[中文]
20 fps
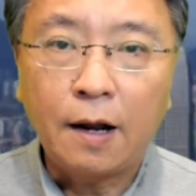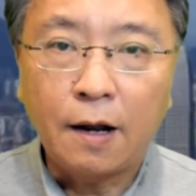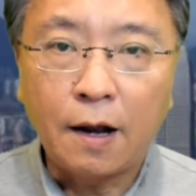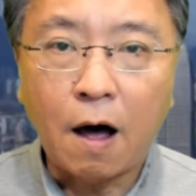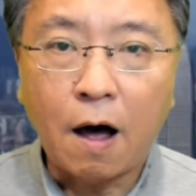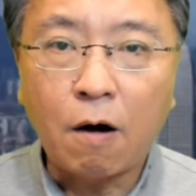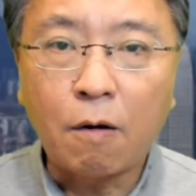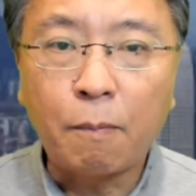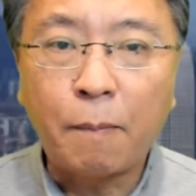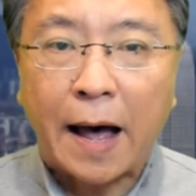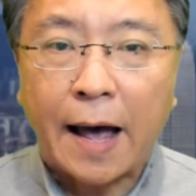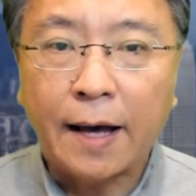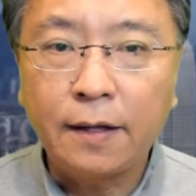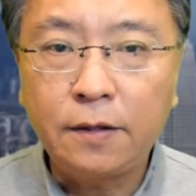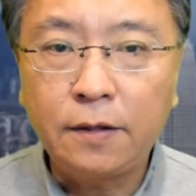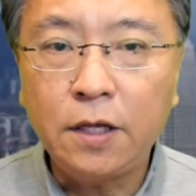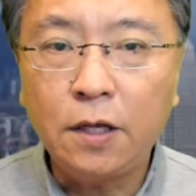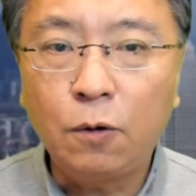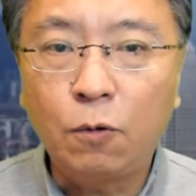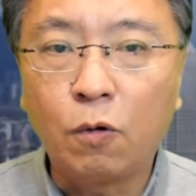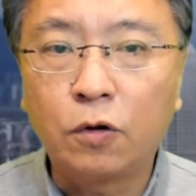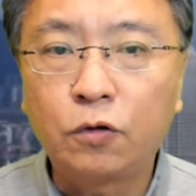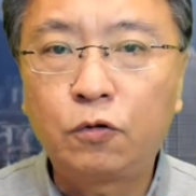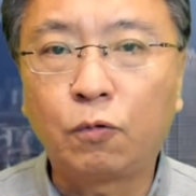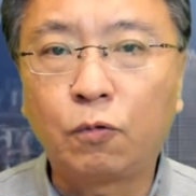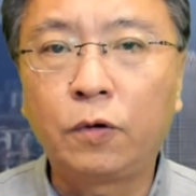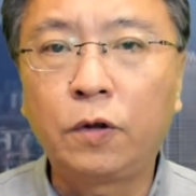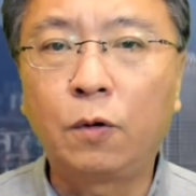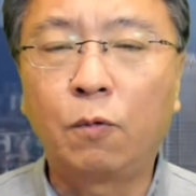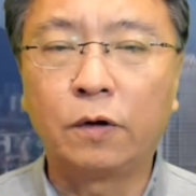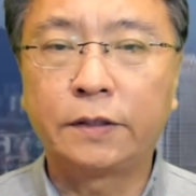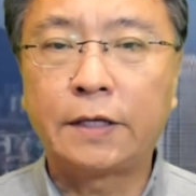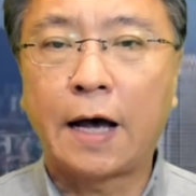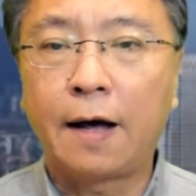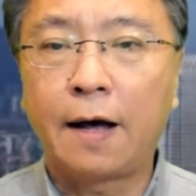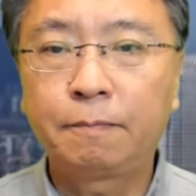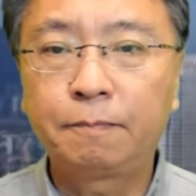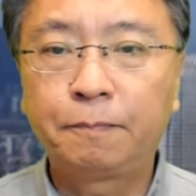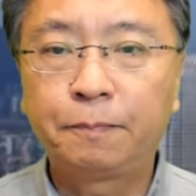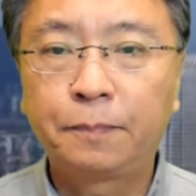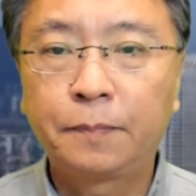老牌帝国主义国家，